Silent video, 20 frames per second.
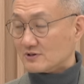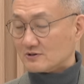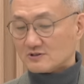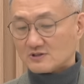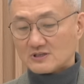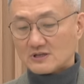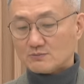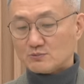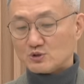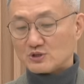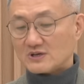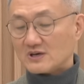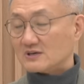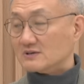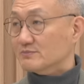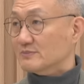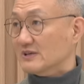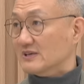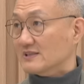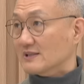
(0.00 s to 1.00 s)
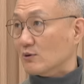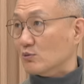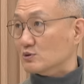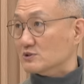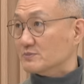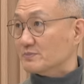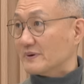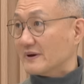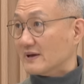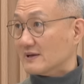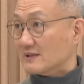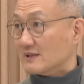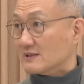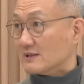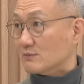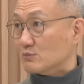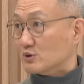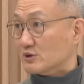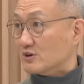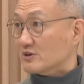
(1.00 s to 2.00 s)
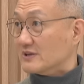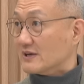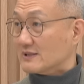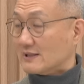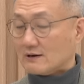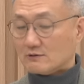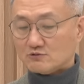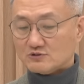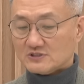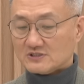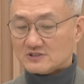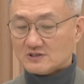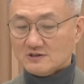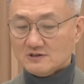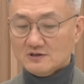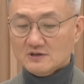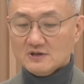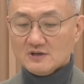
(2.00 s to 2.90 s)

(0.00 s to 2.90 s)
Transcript: 그러다 보니까 금리 인하 50 해야 된다 뭐 이런 얘기 나오고 있죠.